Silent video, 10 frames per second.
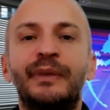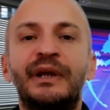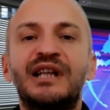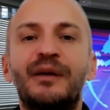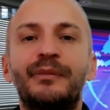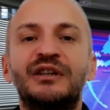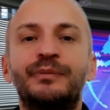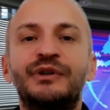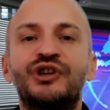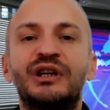
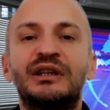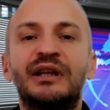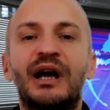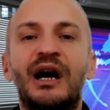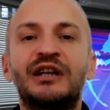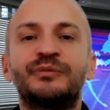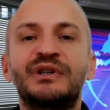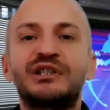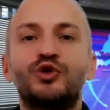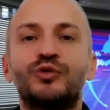beklenmedik bir şekilde
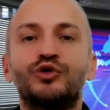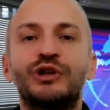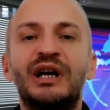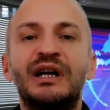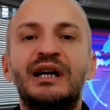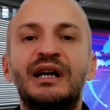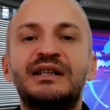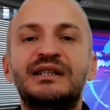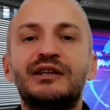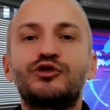artması durumunda
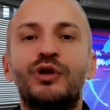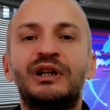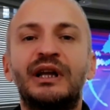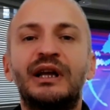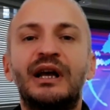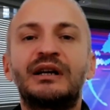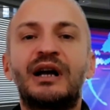kısa sürede